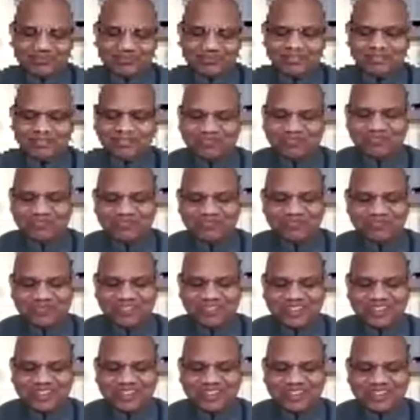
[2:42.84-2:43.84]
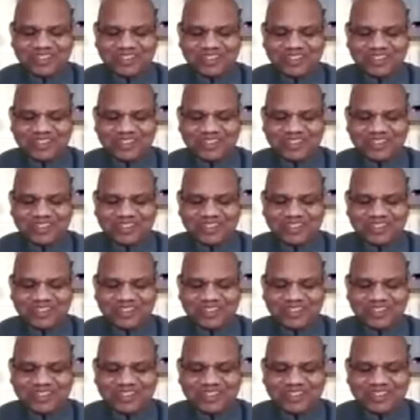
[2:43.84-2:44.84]
है हम्म। अपाय गति
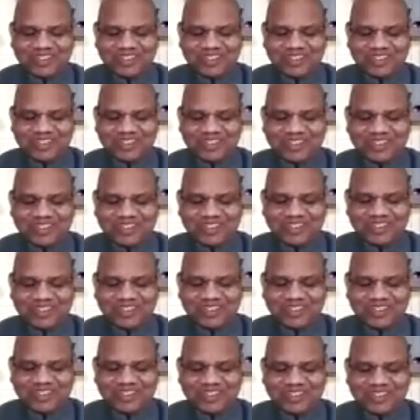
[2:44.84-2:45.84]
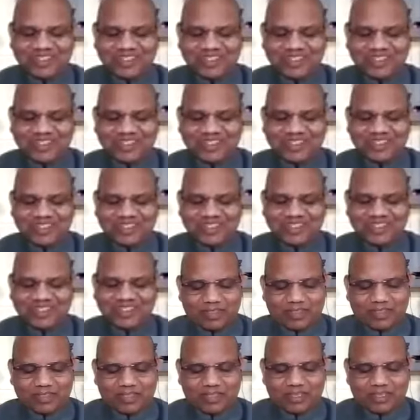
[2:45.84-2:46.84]
मतलब
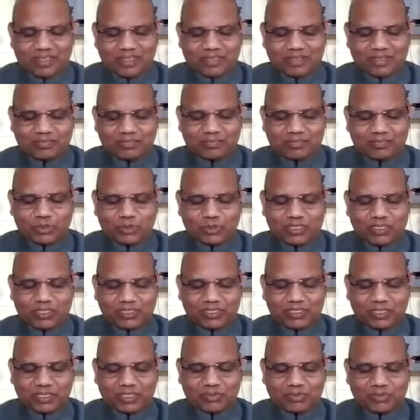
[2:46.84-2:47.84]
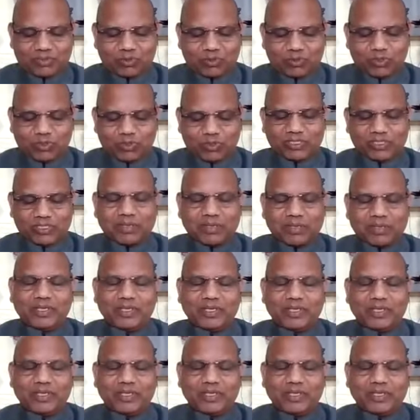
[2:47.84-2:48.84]
बोधि सत्व को सभी
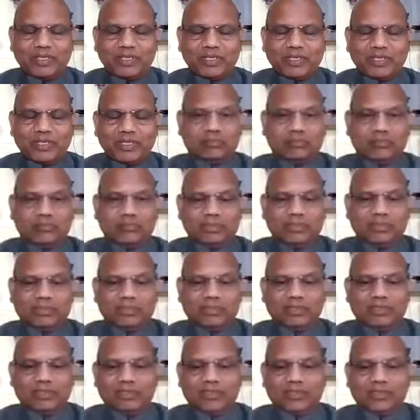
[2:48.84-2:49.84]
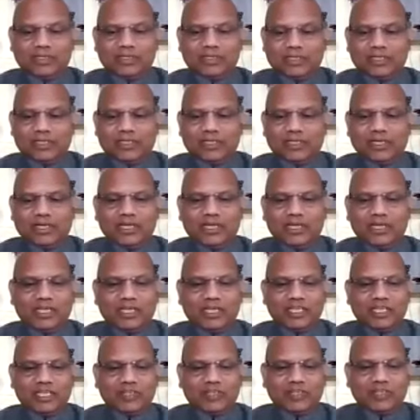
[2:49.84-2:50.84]
योनियों में जाना पड़ता है
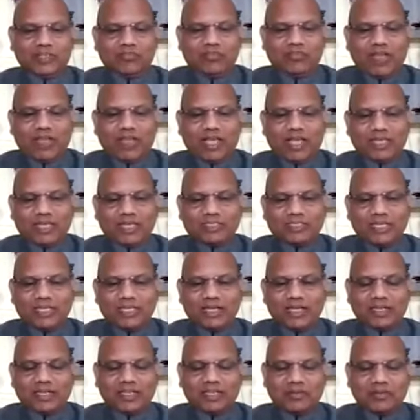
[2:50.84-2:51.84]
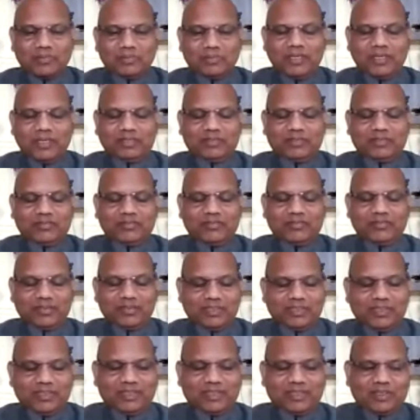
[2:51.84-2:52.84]
लेकिन वहां जाकर भी
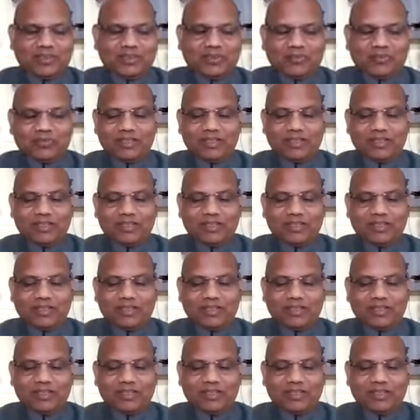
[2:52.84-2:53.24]
वे